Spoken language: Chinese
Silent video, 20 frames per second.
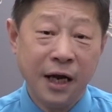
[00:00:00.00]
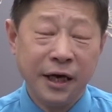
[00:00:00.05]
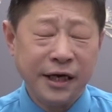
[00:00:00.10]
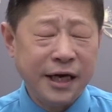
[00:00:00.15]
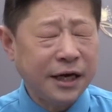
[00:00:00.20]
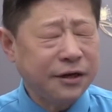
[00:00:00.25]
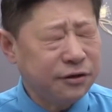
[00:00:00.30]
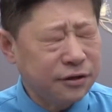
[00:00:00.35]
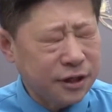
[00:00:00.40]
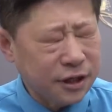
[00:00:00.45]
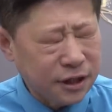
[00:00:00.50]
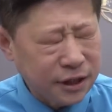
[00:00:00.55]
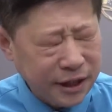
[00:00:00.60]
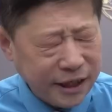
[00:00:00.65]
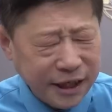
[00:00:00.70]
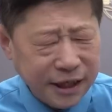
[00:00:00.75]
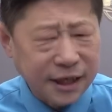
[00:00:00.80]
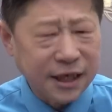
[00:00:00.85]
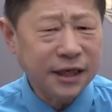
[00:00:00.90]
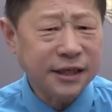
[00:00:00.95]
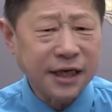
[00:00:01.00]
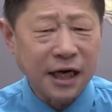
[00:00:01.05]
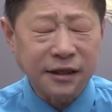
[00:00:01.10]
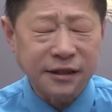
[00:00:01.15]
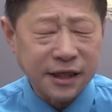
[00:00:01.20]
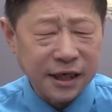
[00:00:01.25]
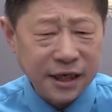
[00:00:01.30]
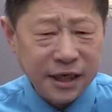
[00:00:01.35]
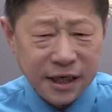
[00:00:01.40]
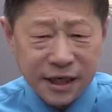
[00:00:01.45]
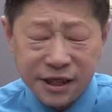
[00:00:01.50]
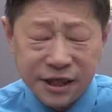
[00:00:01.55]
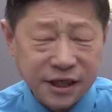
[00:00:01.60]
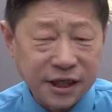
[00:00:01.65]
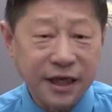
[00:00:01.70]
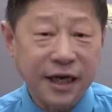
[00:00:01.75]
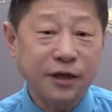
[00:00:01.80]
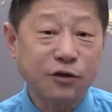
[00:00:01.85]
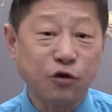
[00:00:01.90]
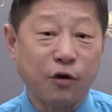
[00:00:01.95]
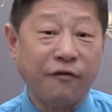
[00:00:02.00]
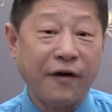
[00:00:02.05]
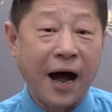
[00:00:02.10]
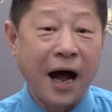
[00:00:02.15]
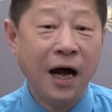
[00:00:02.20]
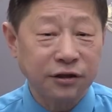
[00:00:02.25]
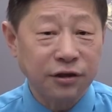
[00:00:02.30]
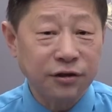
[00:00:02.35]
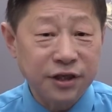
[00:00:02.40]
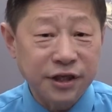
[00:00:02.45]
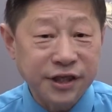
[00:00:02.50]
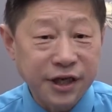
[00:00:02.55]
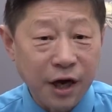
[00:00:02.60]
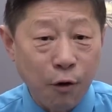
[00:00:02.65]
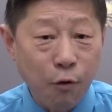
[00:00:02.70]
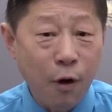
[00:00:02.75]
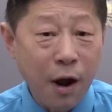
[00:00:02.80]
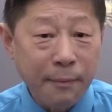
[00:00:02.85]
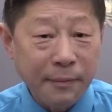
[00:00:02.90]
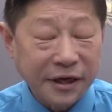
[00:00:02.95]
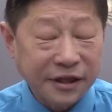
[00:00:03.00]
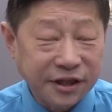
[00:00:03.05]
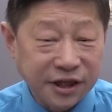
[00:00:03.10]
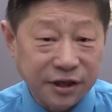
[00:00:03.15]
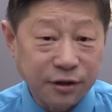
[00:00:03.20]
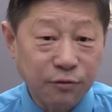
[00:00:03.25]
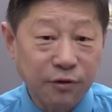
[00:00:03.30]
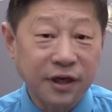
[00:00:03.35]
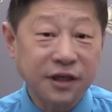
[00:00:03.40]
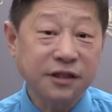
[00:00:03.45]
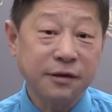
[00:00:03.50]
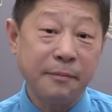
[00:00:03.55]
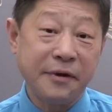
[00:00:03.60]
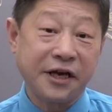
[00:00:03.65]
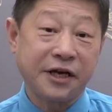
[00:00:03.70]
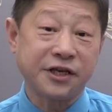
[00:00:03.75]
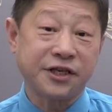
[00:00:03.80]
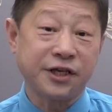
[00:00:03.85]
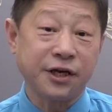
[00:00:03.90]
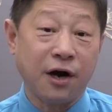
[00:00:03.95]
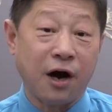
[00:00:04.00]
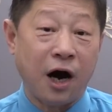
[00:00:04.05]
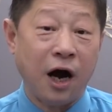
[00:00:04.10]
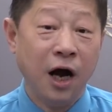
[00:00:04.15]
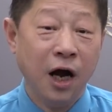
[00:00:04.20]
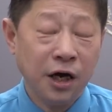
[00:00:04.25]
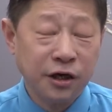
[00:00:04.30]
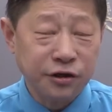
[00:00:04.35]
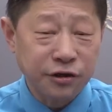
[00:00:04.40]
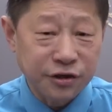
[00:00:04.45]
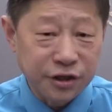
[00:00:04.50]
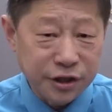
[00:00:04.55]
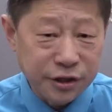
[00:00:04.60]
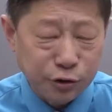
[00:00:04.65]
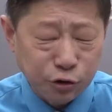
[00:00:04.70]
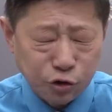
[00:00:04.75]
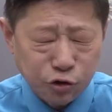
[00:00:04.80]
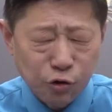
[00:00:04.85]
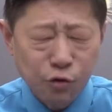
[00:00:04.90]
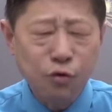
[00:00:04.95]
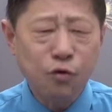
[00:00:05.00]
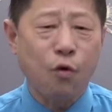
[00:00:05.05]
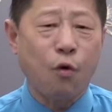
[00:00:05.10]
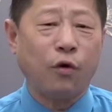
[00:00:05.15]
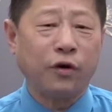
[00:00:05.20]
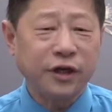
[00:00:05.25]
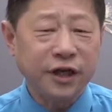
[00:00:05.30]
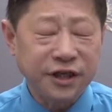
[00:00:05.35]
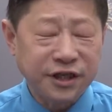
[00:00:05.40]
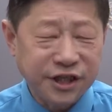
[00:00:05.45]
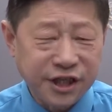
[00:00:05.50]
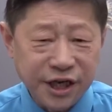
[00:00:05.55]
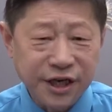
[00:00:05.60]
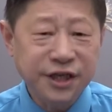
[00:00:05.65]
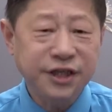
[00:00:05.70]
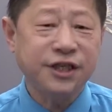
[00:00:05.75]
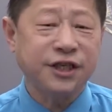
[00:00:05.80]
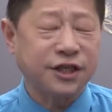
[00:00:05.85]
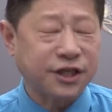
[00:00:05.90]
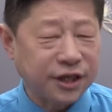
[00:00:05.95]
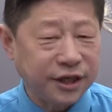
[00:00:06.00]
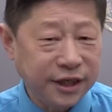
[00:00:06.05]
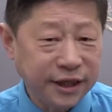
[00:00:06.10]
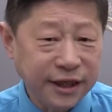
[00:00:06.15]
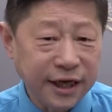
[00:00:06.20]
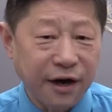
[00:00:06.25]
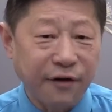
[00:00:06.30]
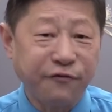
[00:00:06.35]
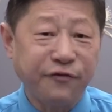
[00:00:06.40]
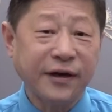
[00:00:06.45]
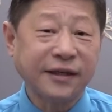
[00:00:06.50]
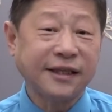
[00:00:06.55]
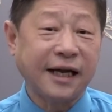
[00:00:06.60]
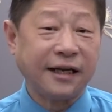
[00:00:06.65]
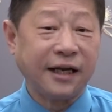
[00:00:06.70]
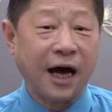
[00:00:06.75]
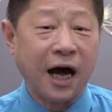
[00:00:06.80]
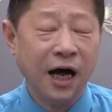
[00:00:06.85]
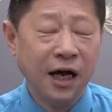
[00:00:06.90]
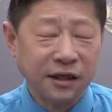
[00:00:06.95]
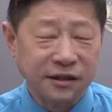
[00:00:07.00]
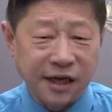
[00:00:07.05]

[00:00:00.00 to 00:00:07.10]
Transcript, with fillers: 也就是李克强这一系列做法，都是向外面提供了这么一个信号，就是中国的经济是一定要发展的。